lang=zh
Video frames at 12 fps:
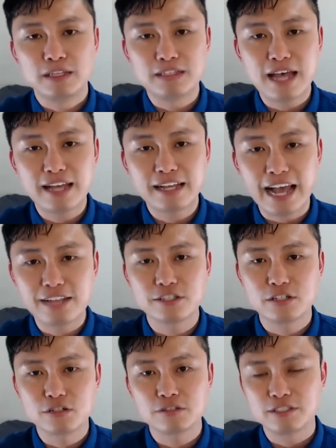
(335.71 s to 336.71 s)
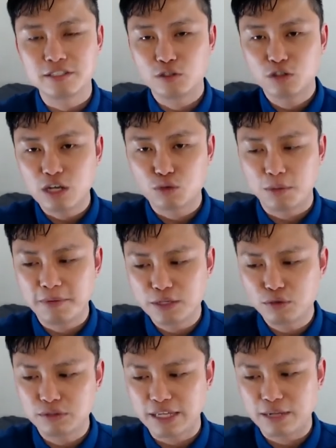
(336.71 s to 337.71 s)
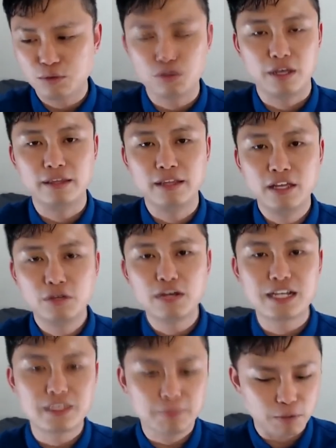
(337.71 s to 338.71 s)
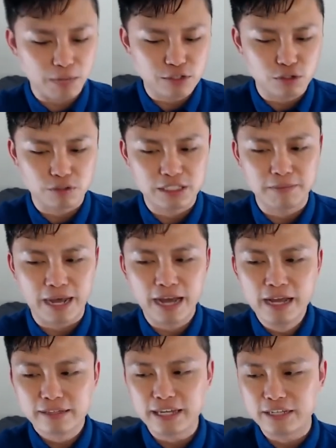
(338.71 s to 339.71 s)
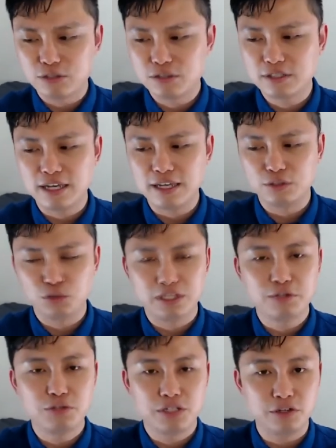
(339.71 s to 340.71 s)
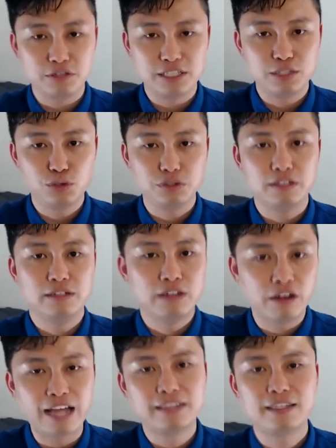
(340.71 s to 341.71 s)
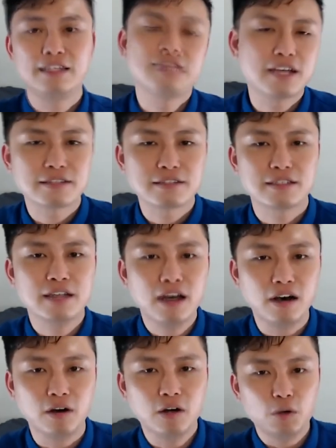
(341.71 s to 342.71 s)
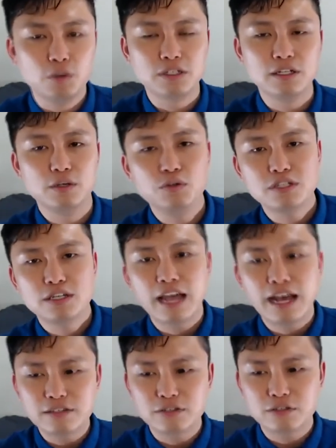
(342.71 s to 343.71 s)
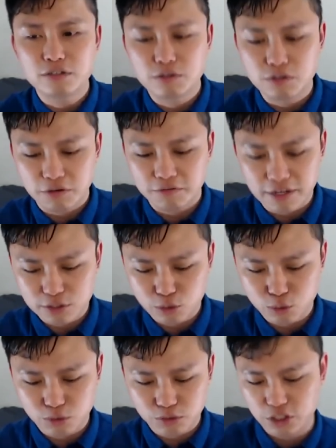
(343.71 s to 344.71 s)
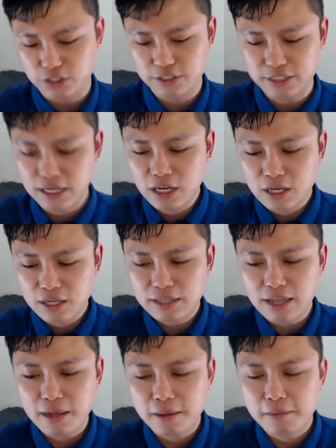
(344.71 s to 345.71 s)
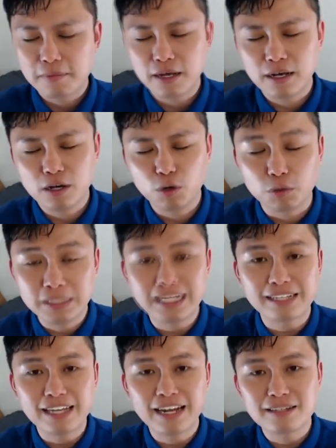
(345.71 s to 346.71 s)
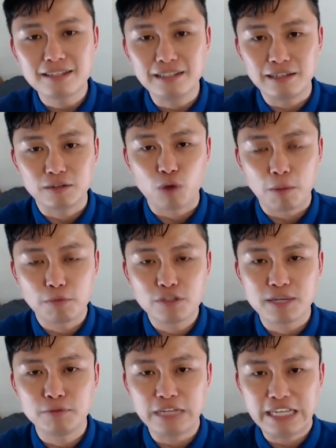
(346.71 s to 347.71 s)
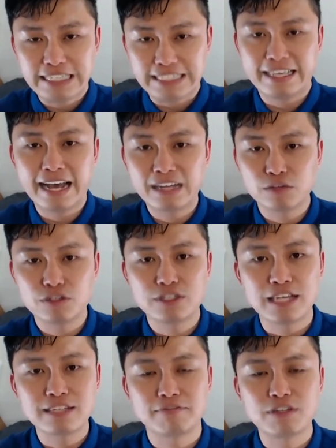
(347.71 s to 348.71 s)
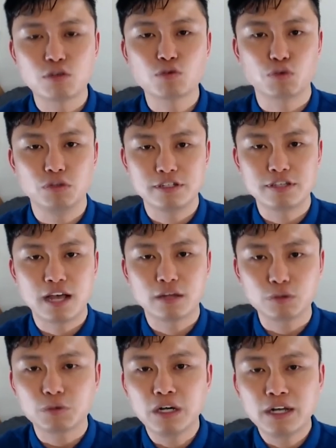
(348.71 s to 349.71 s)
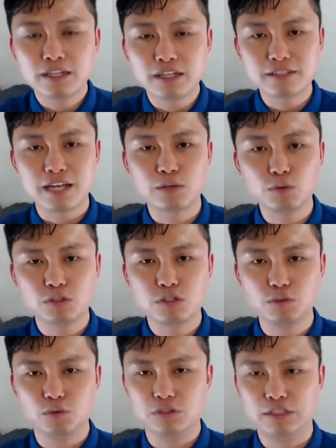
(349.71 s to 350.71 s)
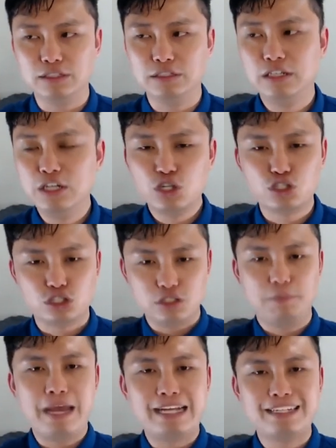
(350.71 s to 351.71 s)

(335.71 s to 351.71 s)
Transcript: 你在开车的时候，其实你就可以随便去点选，因为开车不能玩手机嘛，那你就是可以去点选你有兴趣的，然后来听这样子。好，我的预设大概是用这种方式去做呈现。那呃，虎迷大大他自己的广播节目一集大概都是三十分钟左右的长度，它的长度就是我的十倍